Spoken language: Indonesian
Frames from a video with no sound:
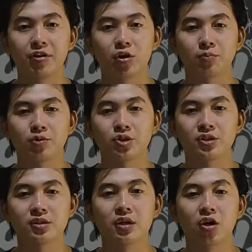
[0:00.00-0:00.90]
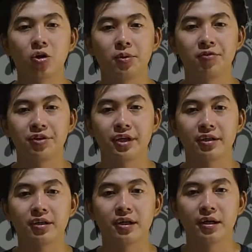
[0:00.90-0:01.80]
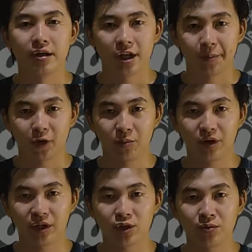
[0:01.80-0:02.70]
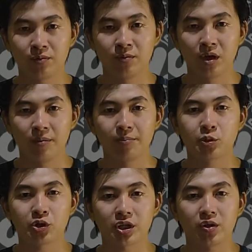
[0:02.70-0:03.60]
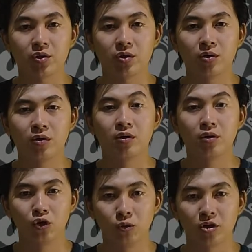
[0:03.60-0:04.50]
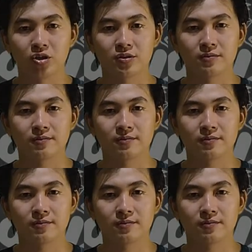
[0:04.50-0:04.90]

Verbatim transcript: corpus, Obliviat, Repelum Gretum, Protego, Lumos.